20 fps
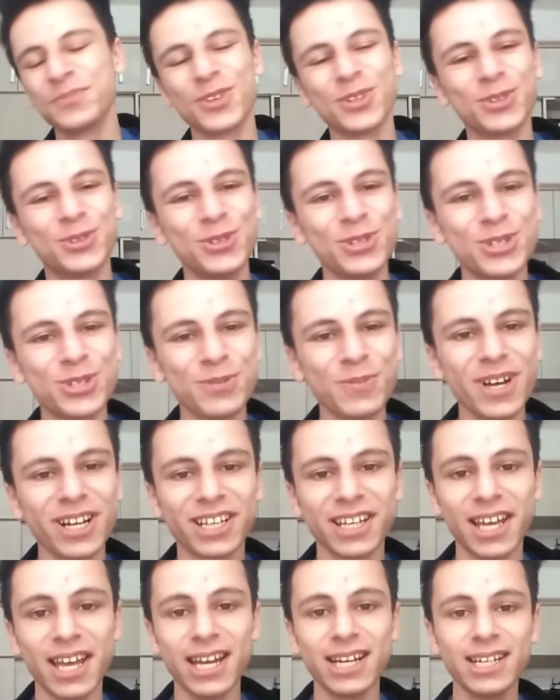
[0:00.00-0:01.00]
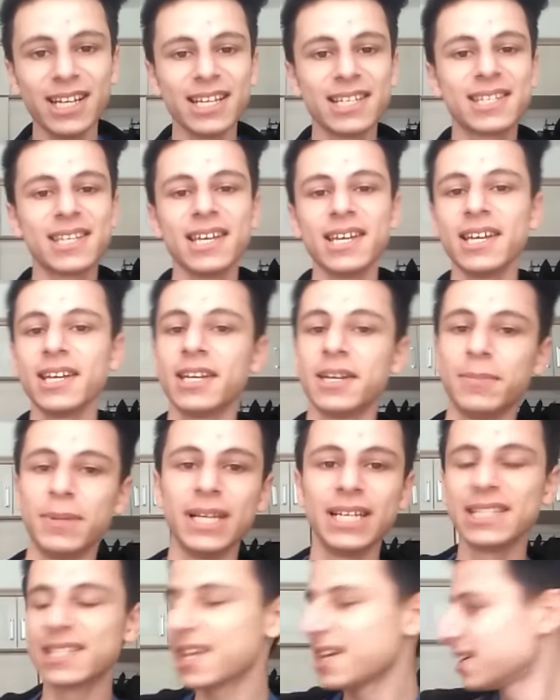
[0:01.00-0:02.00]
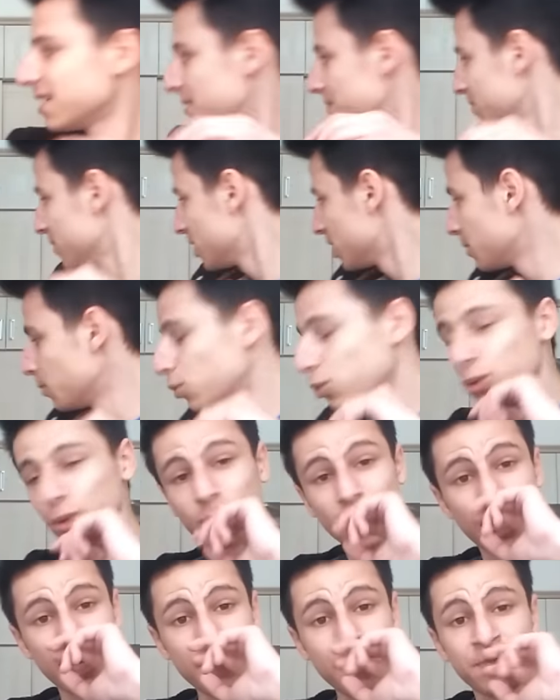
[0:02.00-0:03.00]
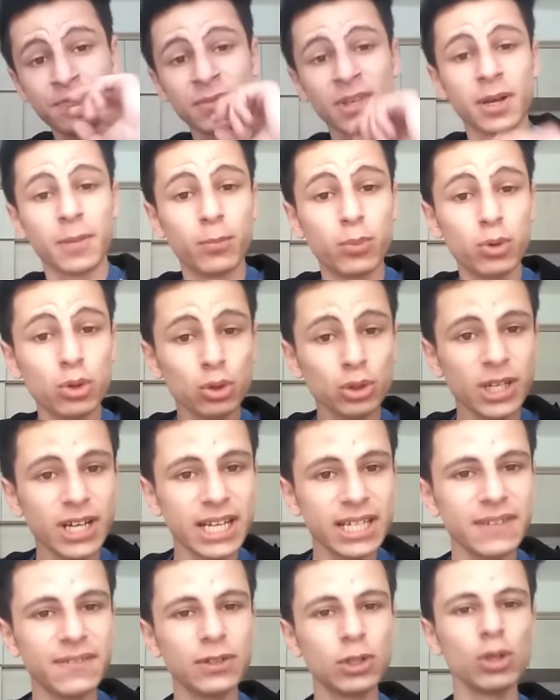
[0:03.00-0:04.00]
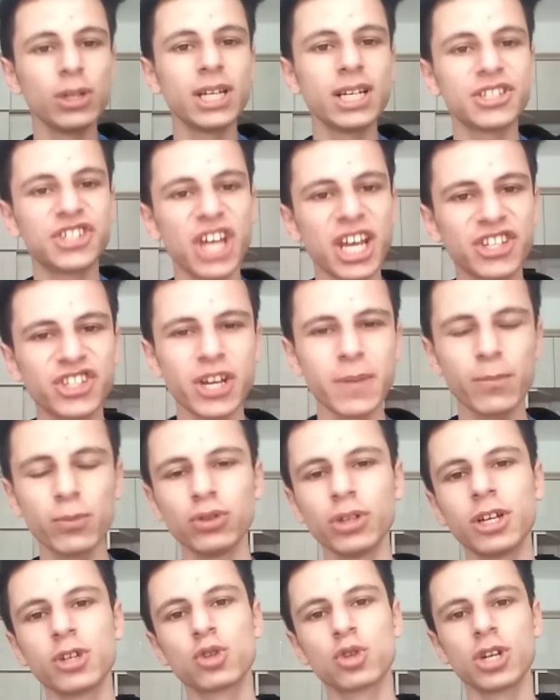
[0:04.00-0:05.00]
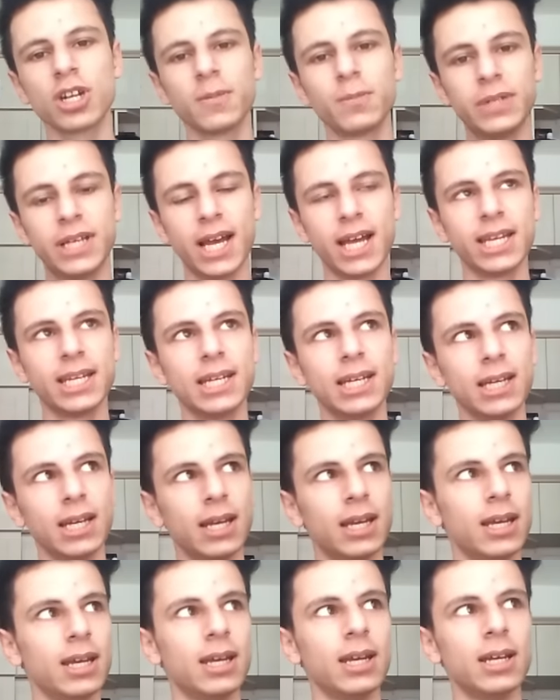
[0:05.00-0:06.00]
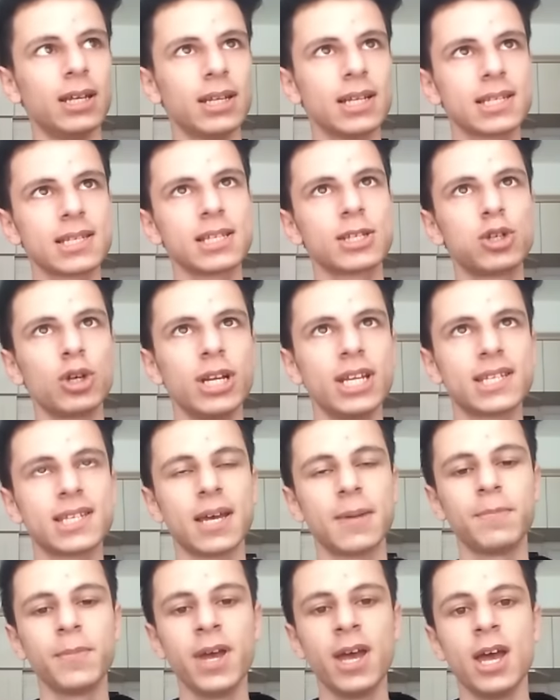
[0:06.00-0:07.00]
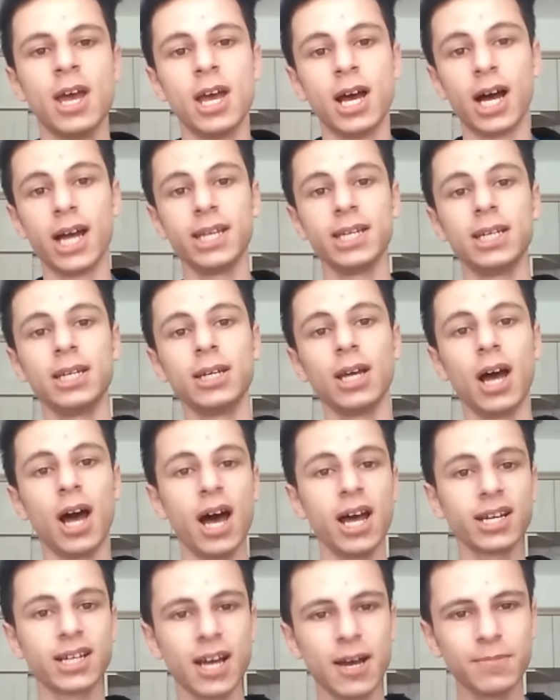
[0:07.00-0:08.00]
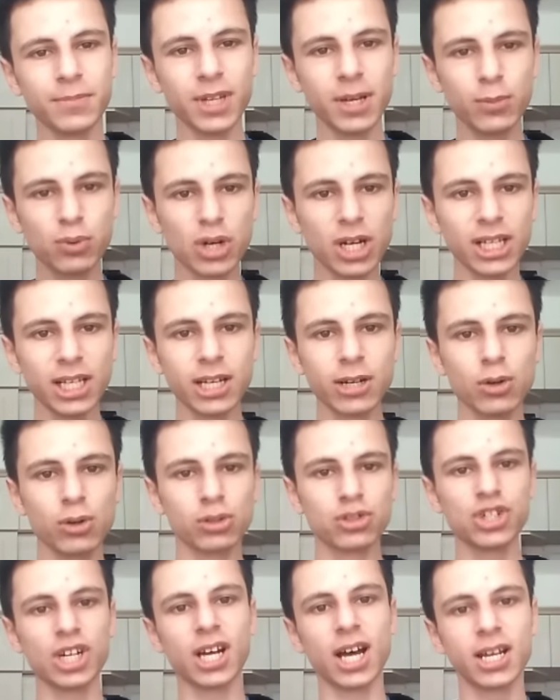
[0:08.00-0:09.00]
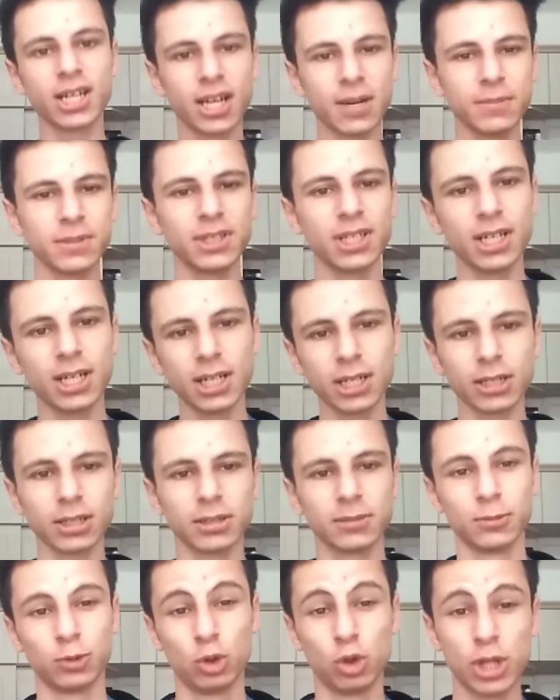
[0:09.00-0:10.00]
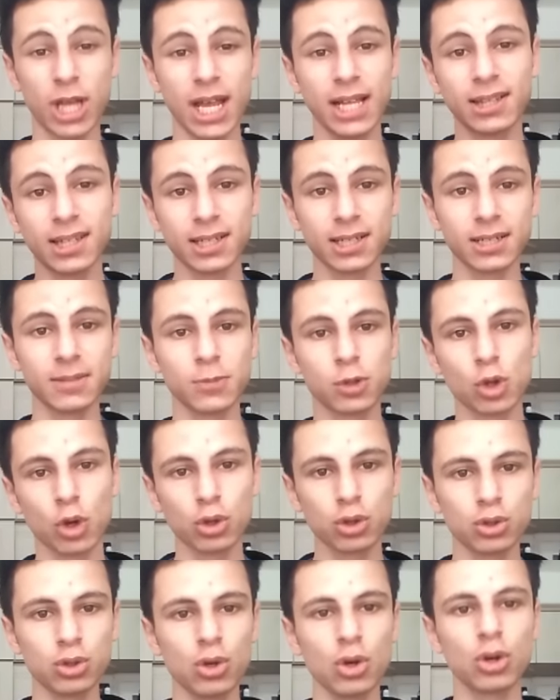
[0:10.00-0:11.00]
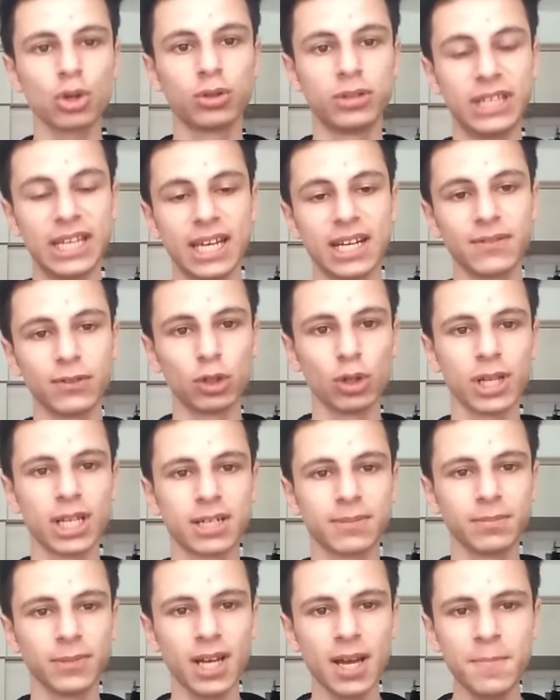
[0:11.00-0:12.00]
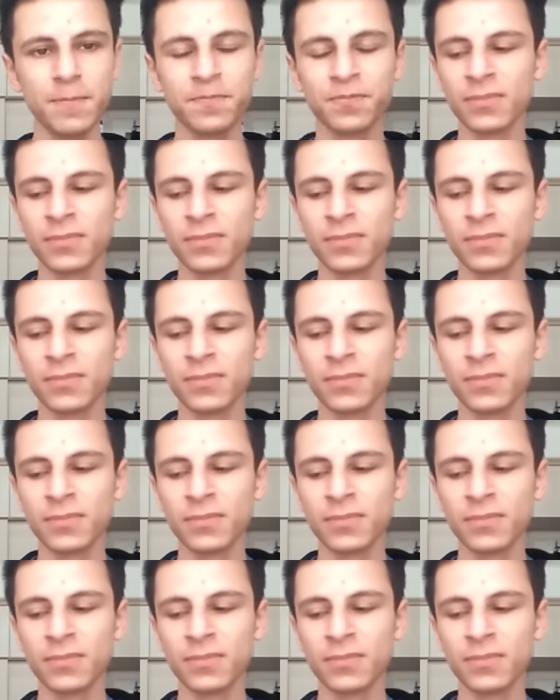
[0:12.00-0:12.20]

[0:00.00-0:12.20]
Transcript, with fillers: Düştüm arkaya her neyse e, bilgisayarım da burada. Burada hani videoları çekeceğim bundan sonra yani e, nasıl söylesem. Hani arkamda buralar olacak arkamı da düzeltirim sorun yok diğer videolarımda.